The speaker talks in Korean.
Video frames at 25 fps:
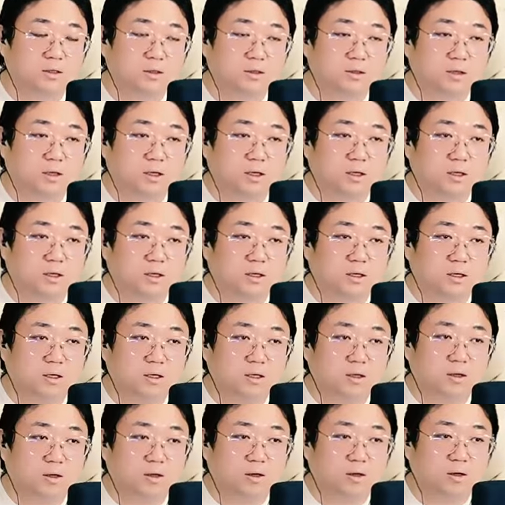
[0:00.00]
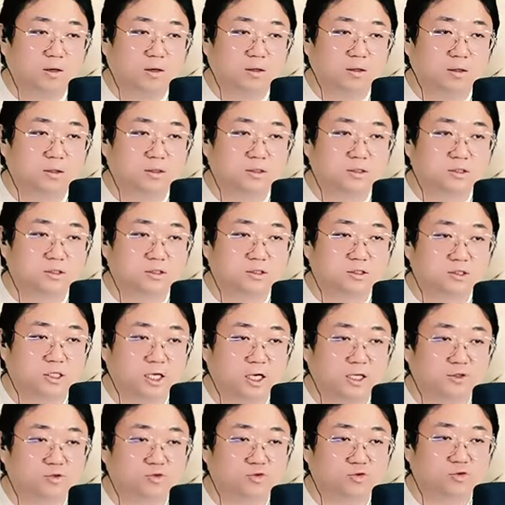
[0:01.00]
보고 가야죠 보고 이게
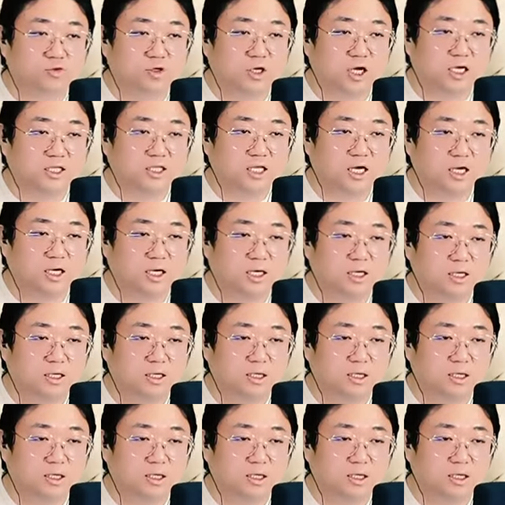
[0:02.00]
맞춰줘야 하나.